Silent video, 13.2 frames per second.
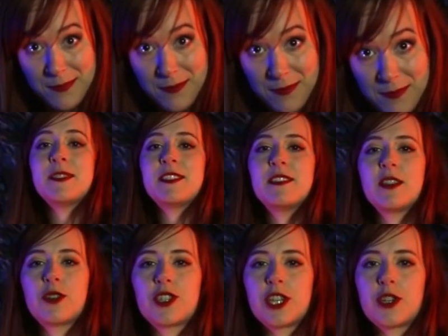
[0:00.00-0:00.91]
Et même si
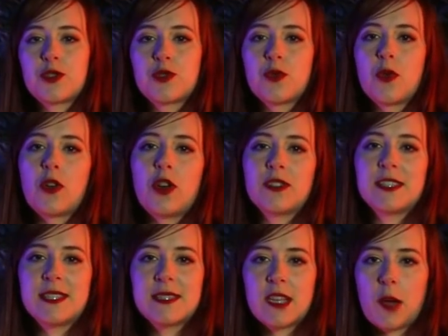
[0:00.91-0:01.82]
des recherches sont encore
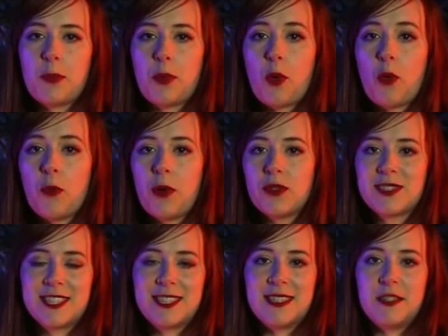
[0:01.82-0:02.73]
nécessaires pour
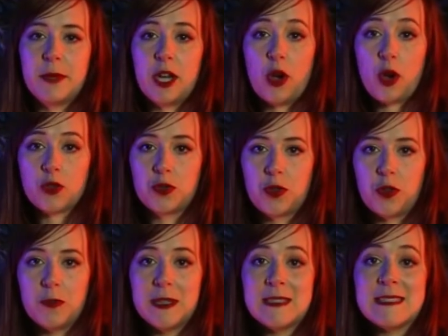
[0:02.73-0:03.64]
comprendre cet animal hors du
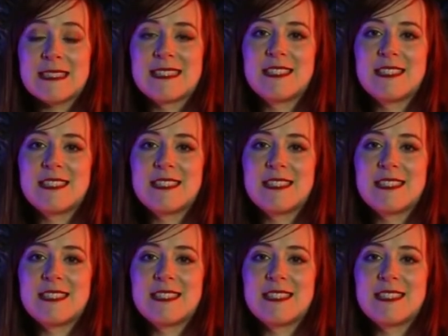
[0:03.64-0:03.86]
commun,